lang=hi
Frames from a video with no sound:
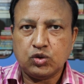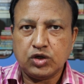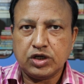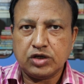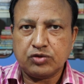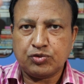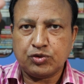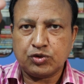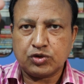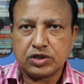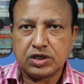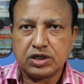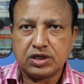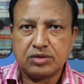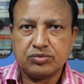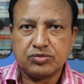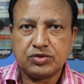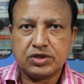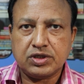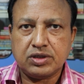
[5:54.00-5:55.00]
दो एक फुट का
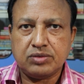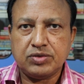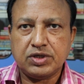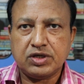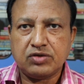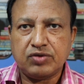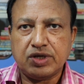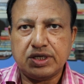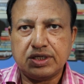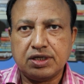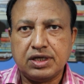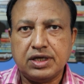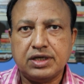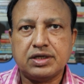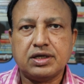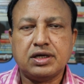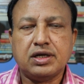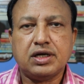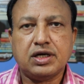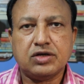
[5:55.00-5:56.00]
कम से कम एक
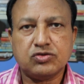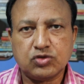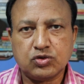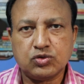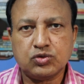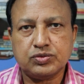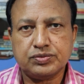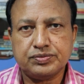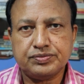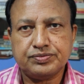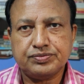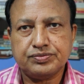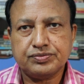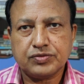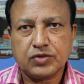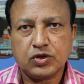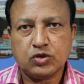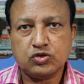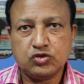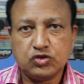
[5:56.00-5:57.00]
वेंटिलेटर लगा सको
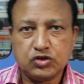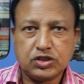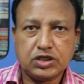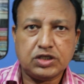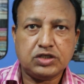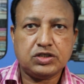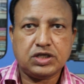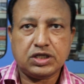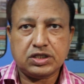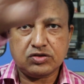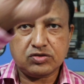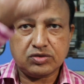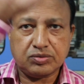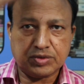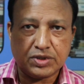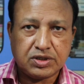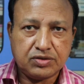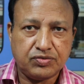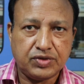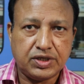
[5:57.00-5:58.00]
और जितने ज़्यादा
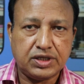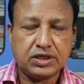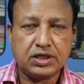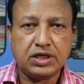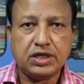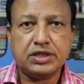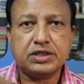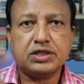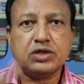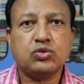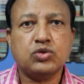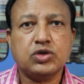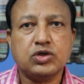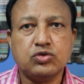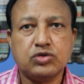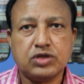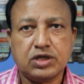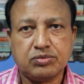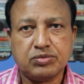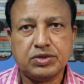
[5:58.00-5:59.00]
सब तरफ वेंटिलेटर
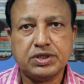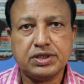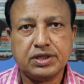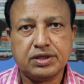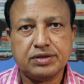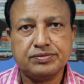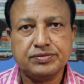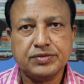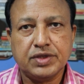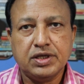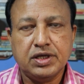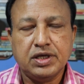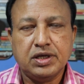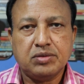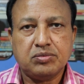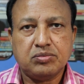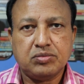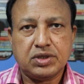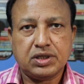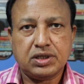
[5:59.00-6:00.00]
होंगे उतना बढ़िया
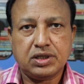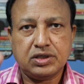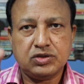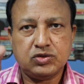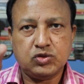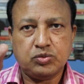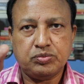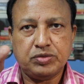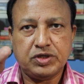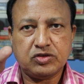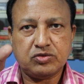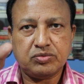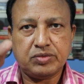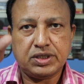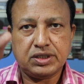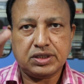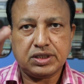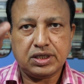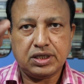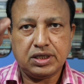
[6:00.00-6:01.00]
मतलब जो
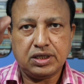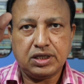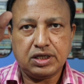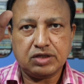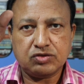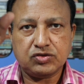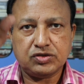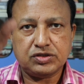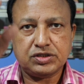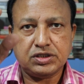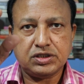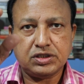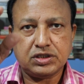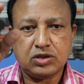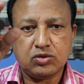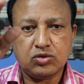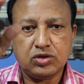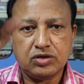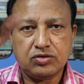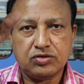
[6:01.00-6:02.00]
बेसमेंट है एग्जिस्टिंग
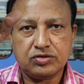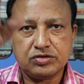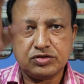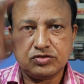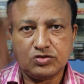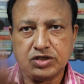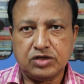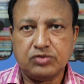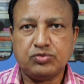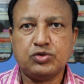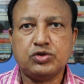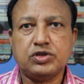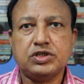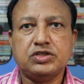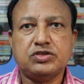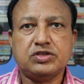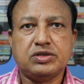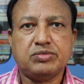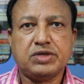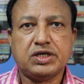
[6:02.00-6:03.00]
ग्राउंड लेवल से छः फुट
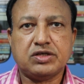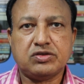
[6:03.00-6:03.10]
नीचे